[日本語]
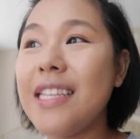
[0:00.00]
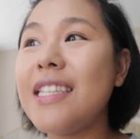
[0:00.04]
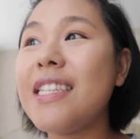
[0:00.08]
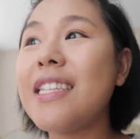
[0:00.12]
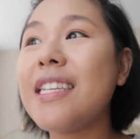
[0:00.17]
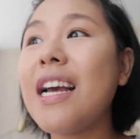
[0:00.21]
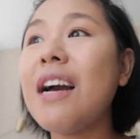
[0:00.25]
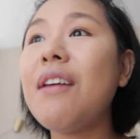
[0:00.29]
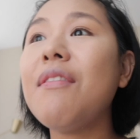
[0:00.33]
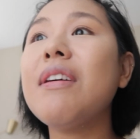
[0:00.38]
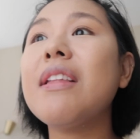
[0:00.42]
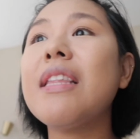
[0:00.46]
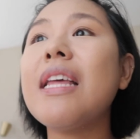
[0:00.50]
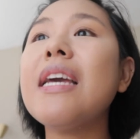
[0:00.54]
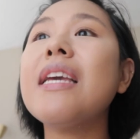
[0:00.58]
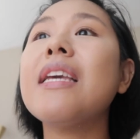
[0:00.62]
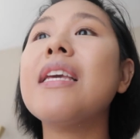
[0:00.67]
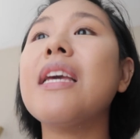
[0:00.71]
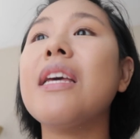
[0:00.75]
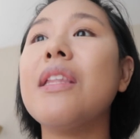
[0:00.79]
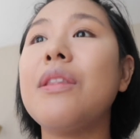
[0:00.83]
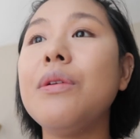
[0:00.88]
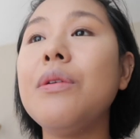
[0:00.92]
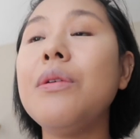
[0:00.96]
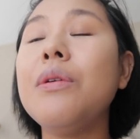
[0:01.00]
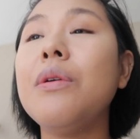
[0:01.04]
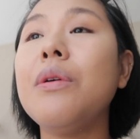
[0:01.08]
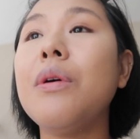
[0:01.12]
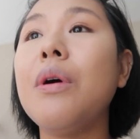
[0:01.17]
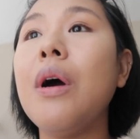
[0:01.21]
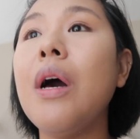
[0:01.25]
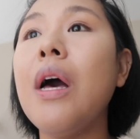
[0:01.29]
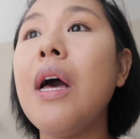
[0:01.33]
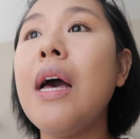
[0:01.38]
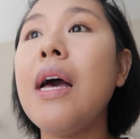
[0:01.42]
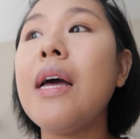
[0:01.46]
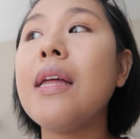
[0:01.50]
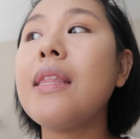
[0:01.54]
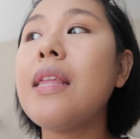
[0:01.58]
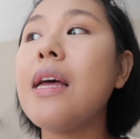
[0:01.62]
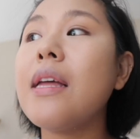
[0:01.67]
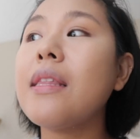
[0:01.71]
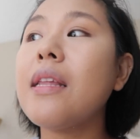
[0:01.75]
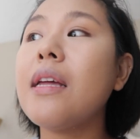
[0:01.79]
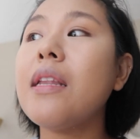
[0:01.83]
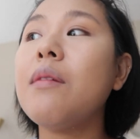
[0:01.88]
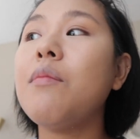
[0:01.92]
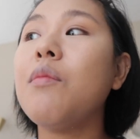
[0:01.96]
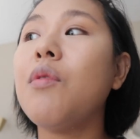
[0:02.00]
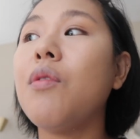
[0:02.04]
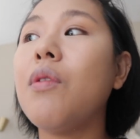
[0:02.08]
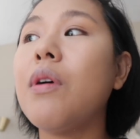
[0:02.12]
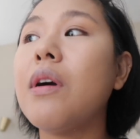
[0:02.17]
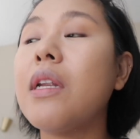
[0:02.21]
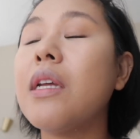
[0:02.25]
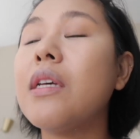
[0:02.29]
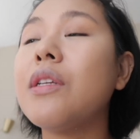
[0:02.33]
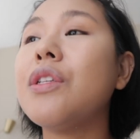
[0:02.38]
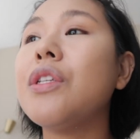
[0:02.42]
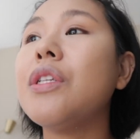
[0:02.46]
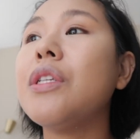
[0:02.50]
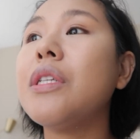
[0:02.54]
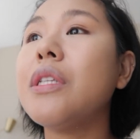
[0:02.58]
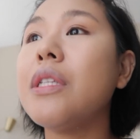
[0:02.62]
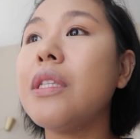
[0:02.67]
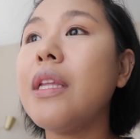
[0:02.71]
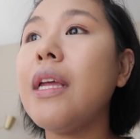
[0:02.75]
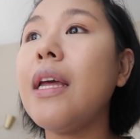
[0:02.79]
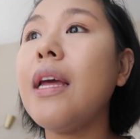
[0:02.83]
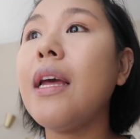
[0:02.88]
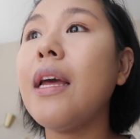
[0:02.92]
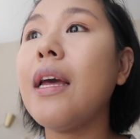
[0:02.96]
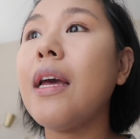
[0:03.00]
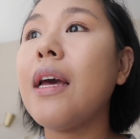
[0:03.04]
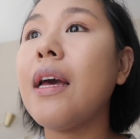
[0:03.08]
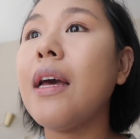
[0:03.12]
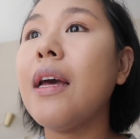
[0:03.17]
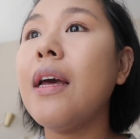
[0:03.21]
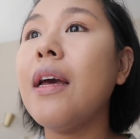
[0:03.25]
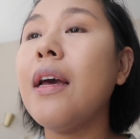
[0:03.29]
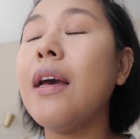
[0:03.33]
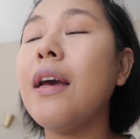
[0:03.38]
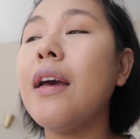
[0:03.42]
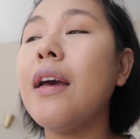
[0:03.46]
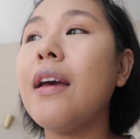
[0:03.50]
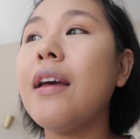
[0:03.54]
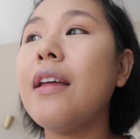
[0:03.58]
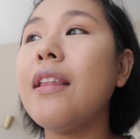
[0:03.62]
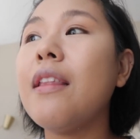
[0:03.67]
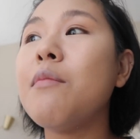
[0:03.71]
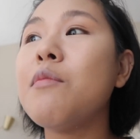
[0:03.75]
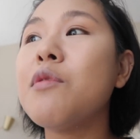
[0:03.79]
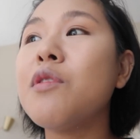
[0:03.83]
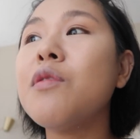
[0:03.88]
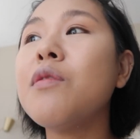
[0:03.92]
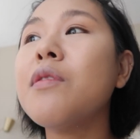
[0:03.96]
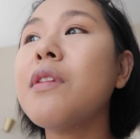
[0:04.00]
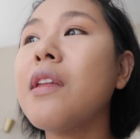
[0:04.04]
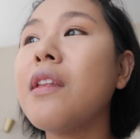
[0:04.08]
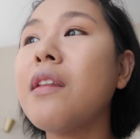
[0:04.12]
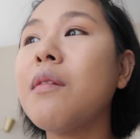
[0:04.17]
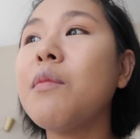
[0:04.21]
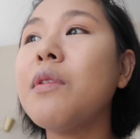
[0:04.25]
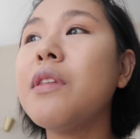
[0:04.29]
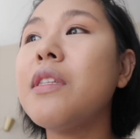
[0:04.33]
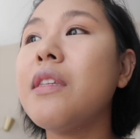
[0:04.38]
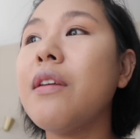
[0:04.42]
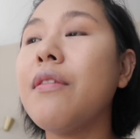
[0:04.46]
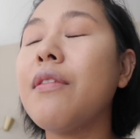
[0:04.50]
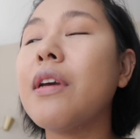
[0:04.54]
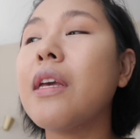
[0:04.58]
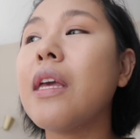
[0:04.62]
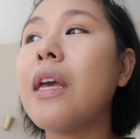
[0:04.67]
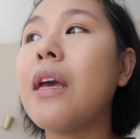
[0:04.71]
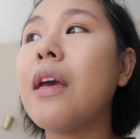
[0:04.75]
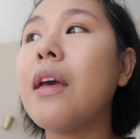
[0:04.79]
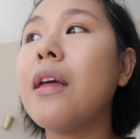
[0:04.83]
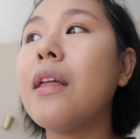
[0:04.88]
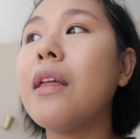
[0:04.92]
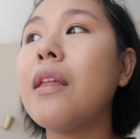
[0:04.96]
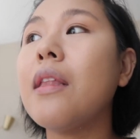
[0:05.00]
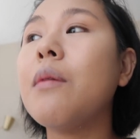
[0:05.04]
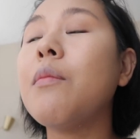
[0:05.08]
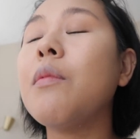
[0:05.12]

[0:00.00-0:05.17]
時間はないけど旦那にもお話しして、でもうちの旦那も言ってたわけ。